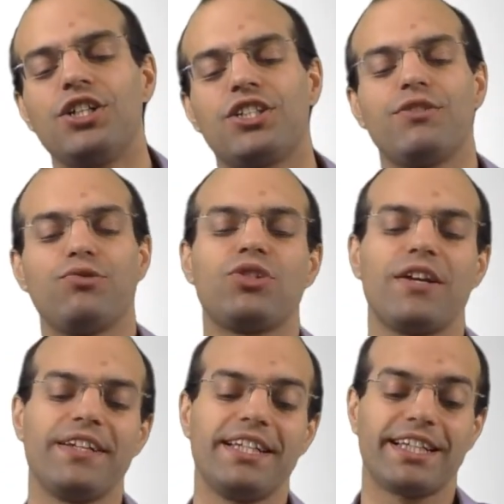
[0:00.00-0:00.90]
Si vous
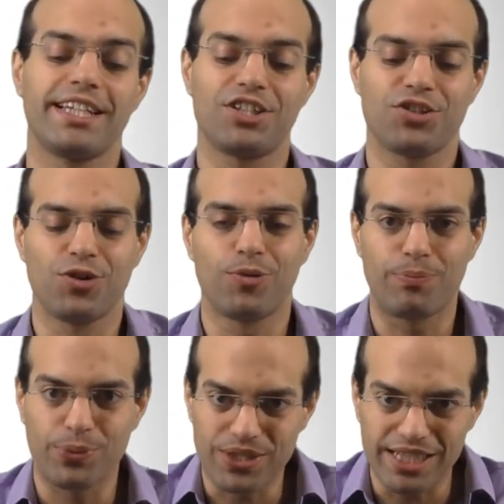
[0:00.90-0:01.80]
avez des questions,
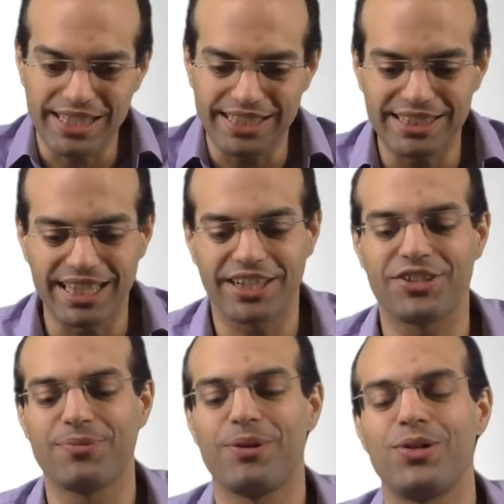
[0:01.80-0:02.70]
posez-les
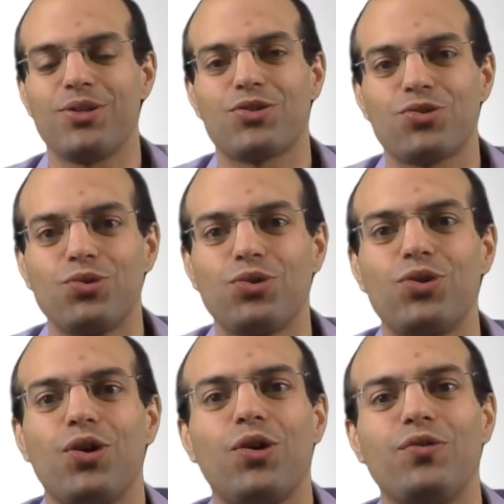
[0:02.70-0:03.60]
directement sous le
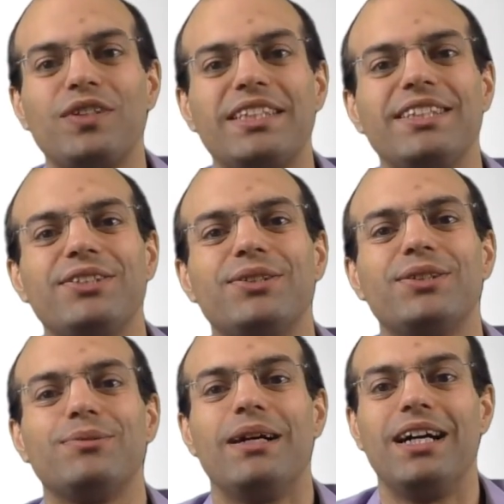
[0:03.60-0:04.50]
cours
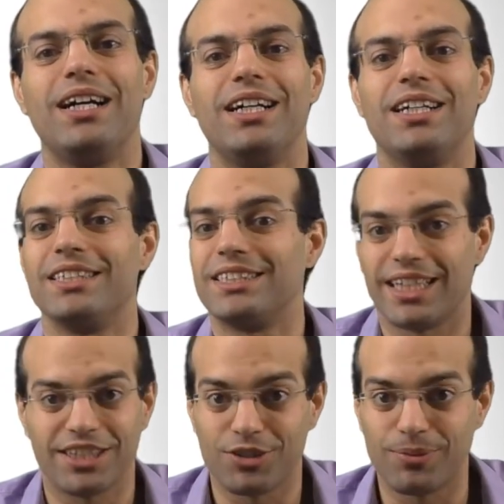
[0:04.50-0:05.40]
vidéo, bah,
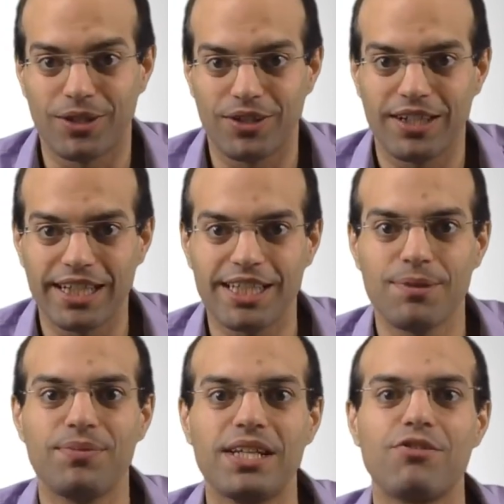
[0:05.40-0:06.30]
directement.
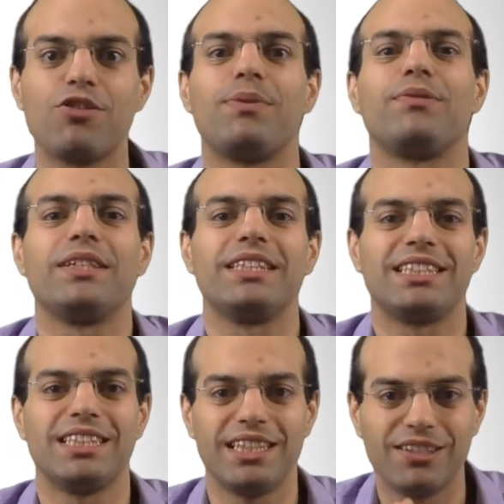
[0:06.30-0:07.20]
L'équipe Développement
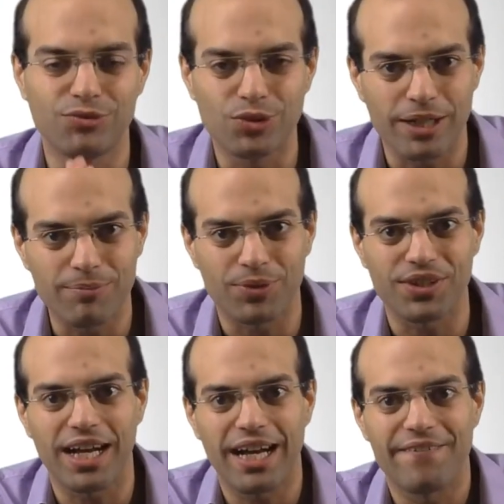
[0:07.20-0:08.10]
Facile vous
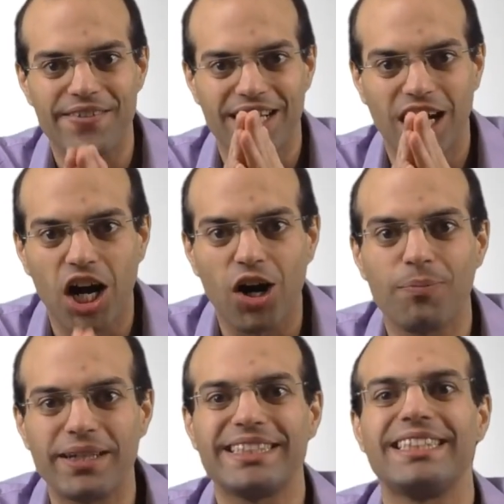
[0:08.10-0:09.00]
répondra avec grand
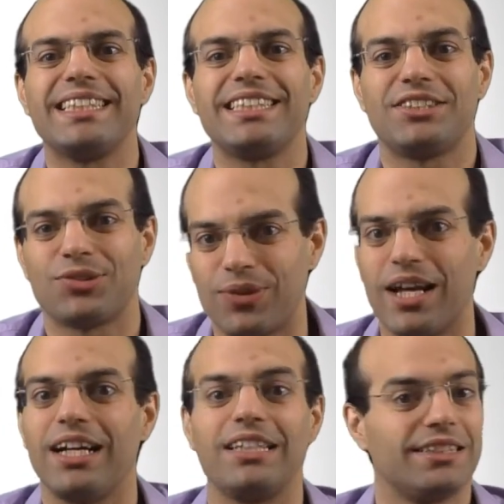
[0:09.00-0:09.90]
plaisir. Ils sont
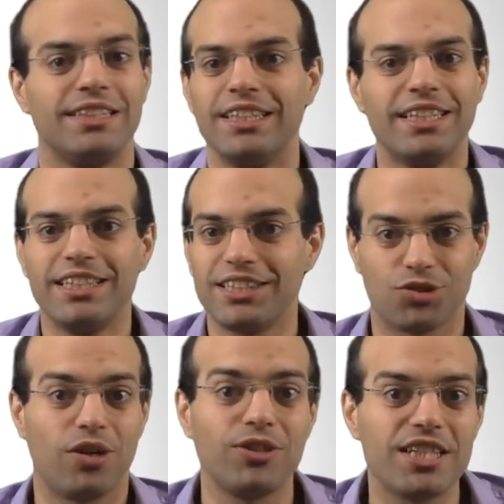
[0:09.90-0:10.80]
là, ils
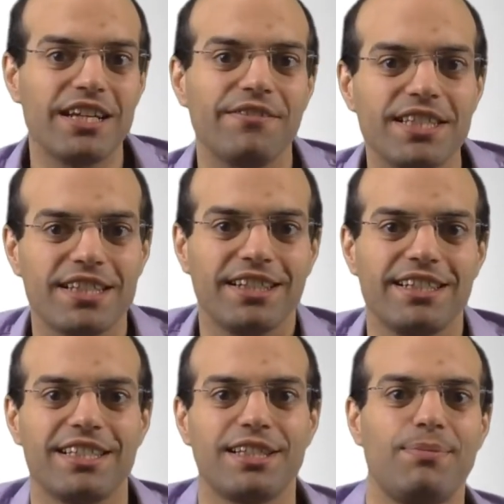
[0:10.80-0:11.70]
sont à votre service, hein,
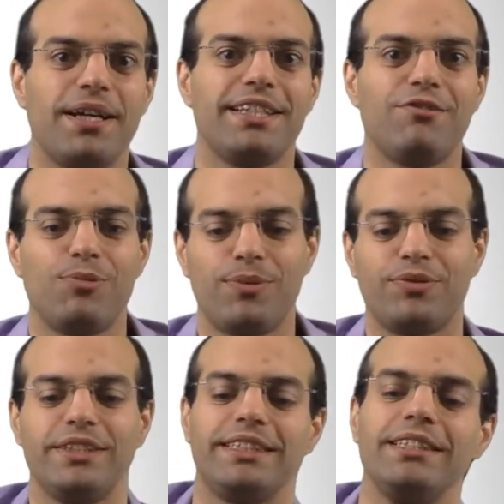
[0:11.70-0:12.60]
les experts Développement
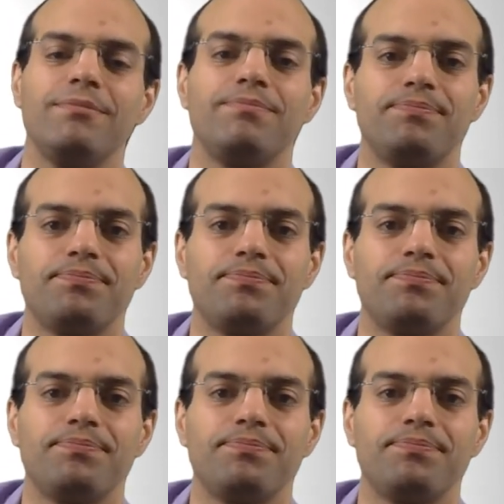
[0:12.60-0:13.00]
Facile.